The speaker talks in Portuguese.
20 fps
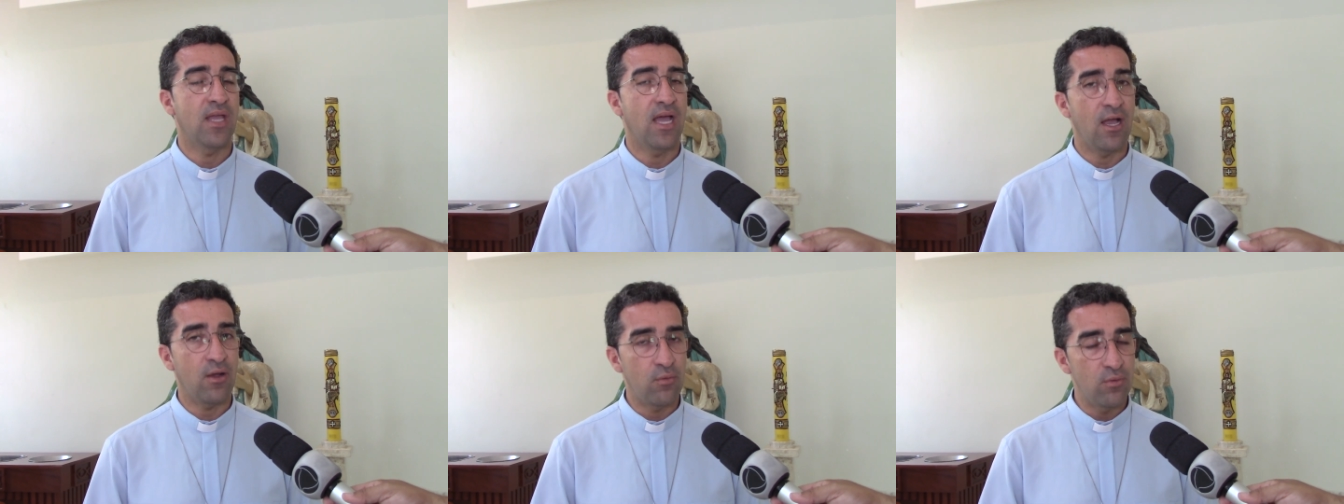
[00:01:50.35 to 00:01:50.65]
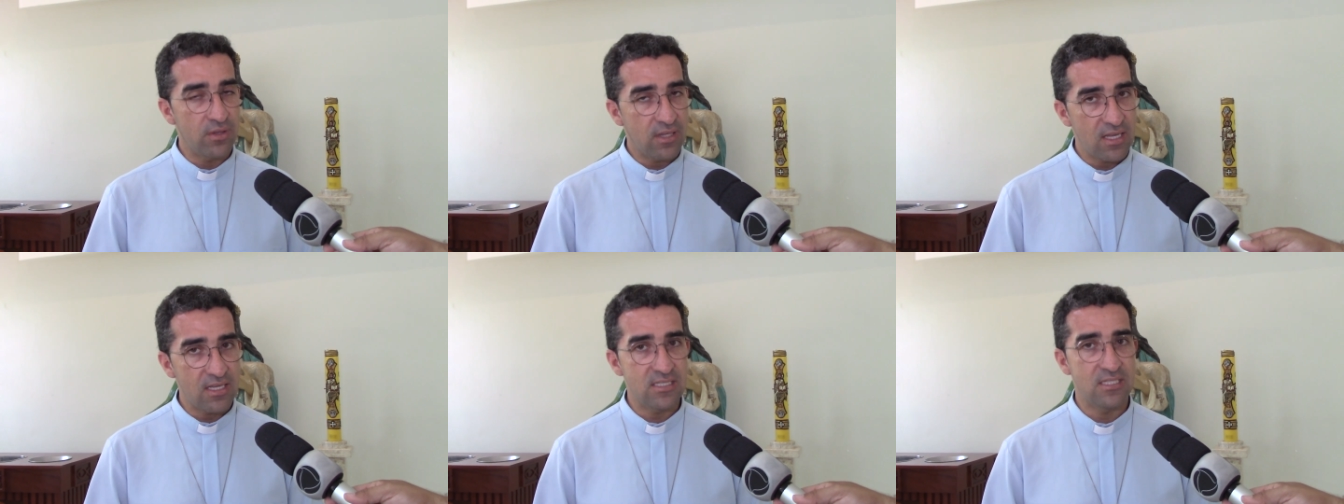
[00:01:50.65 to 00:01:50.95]

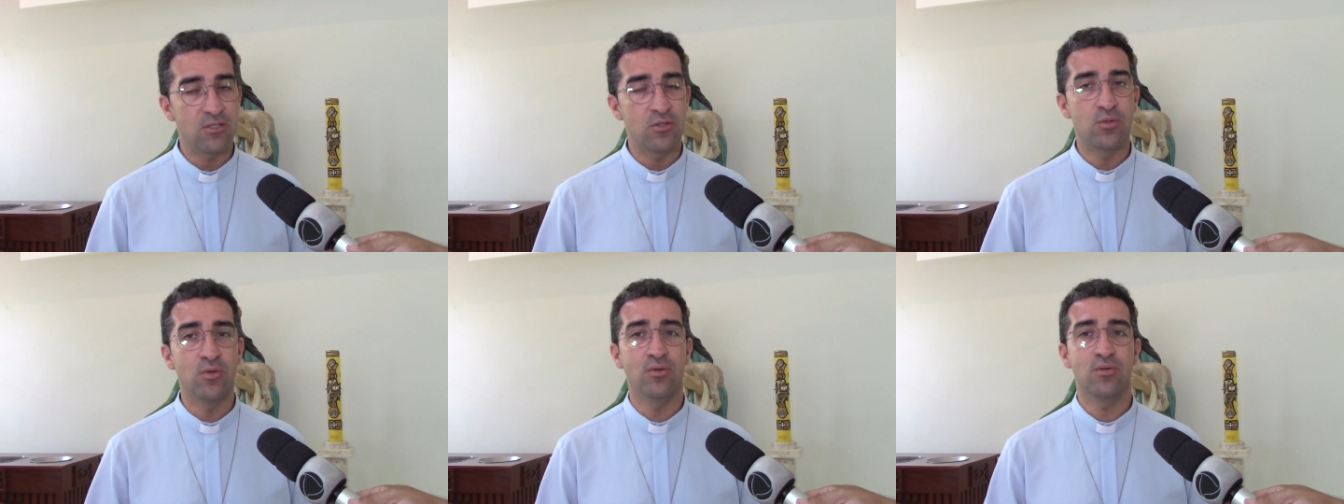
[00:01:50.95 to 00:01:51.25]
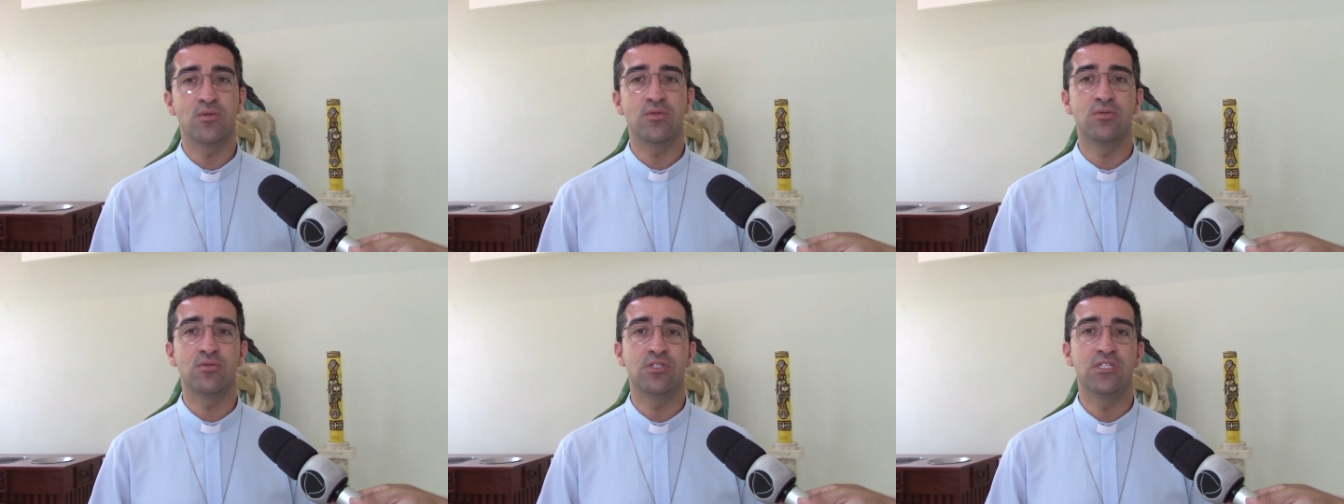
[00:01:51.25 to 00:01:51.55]
Acontece
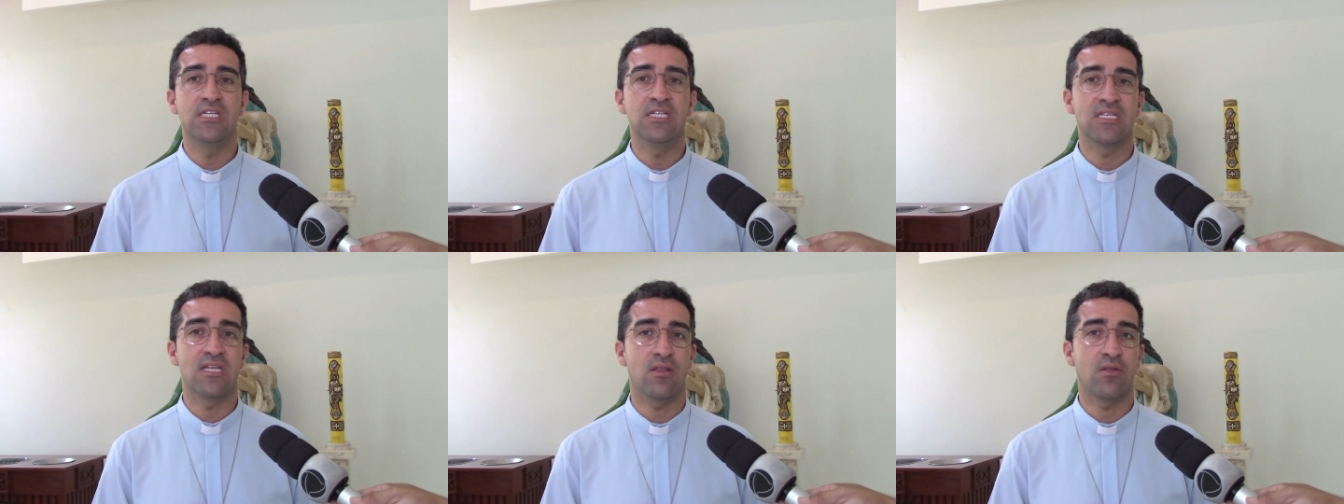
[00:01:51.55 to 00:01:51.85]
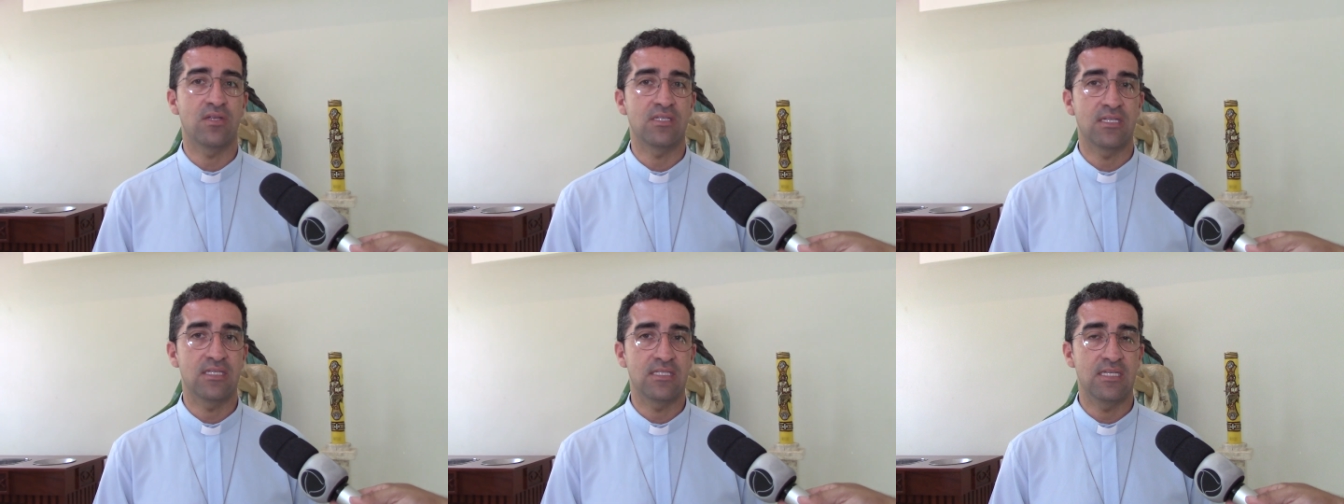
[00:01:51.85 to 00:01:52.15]
todos os dias na
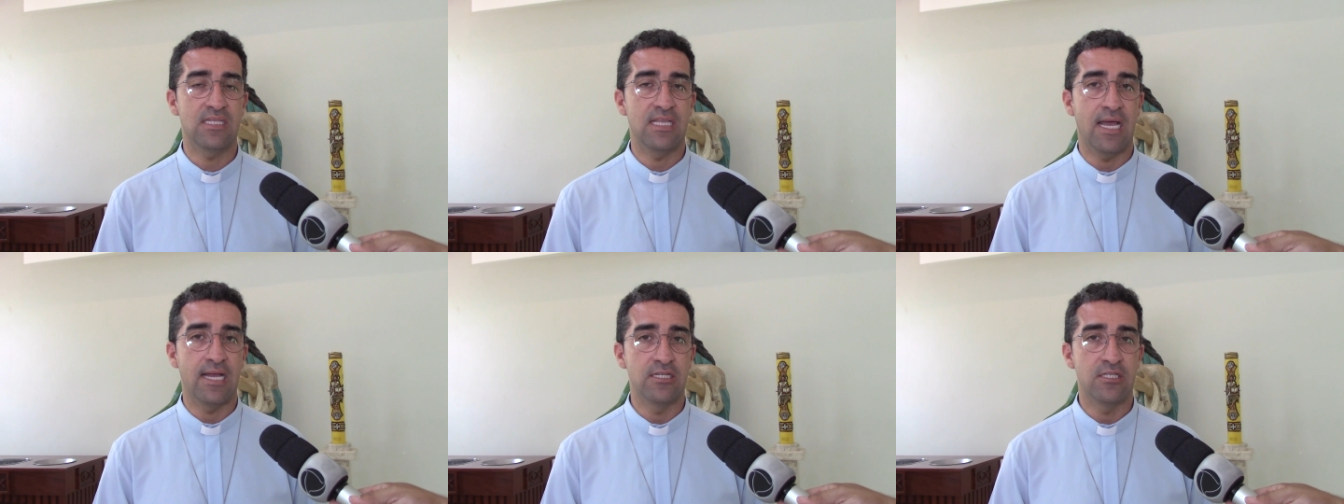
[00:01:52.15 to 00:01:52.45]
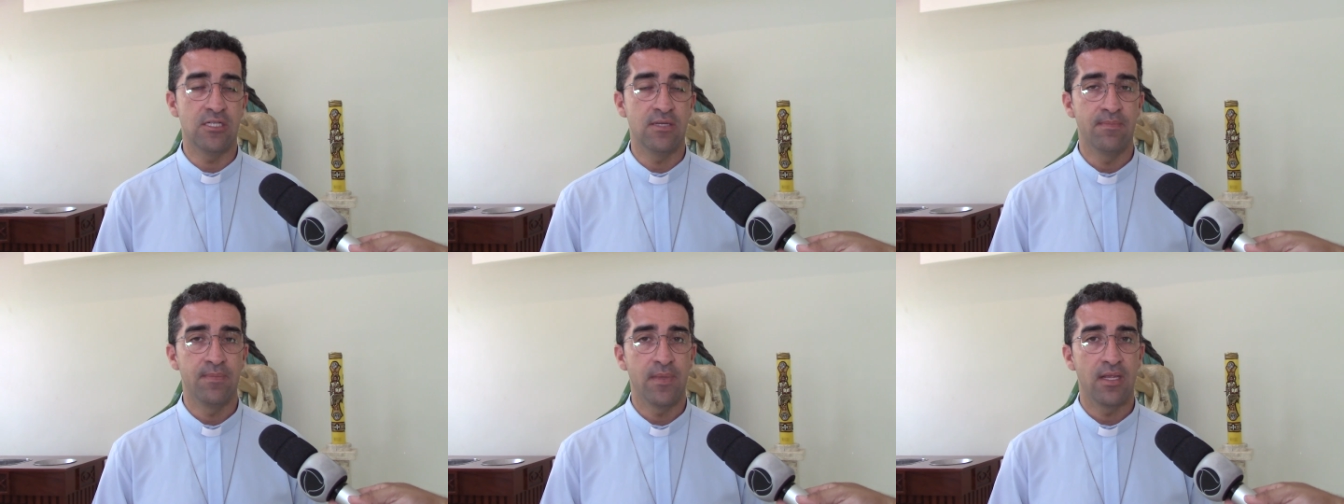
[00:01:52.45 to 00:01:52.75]
nossa
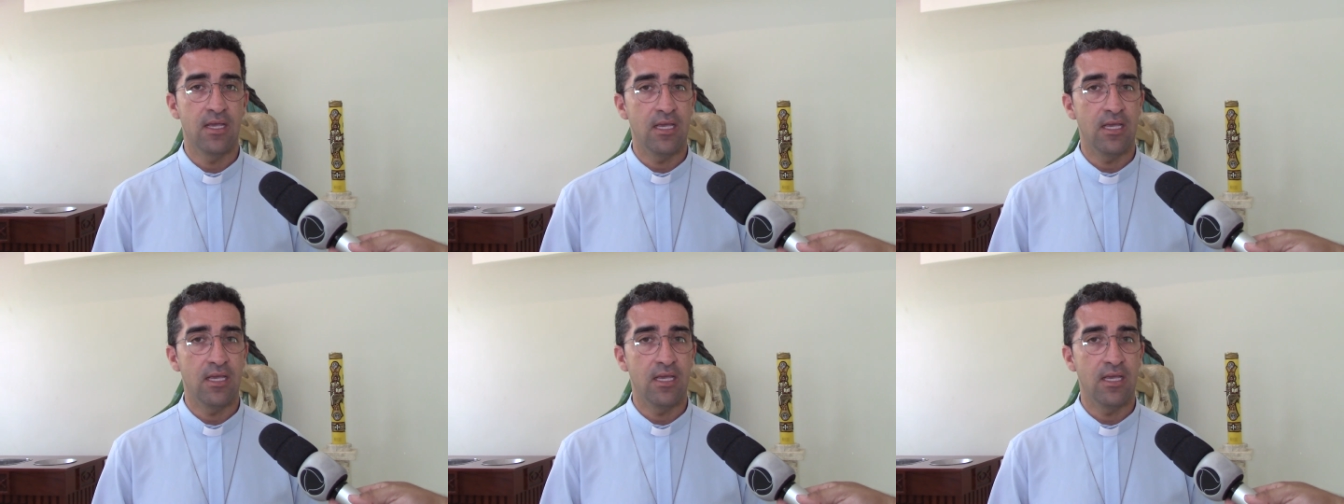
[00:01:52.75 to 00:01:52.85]
cidade.